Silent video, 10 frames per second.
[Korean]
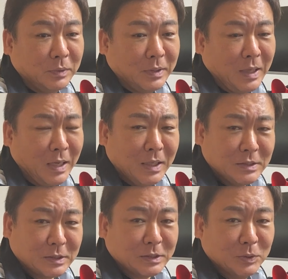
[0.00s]

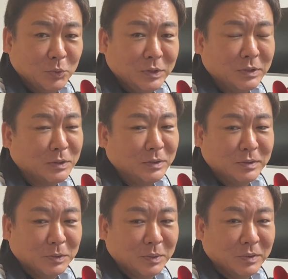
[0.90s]
가야지 우리
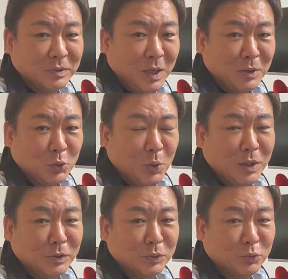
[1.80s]
그 제가
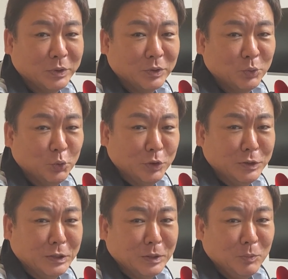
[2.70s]
좋아하는 우리
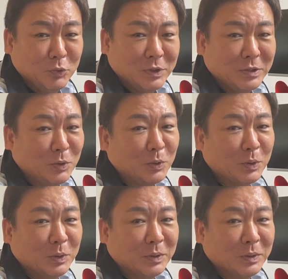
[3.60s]
윤은님, 유재석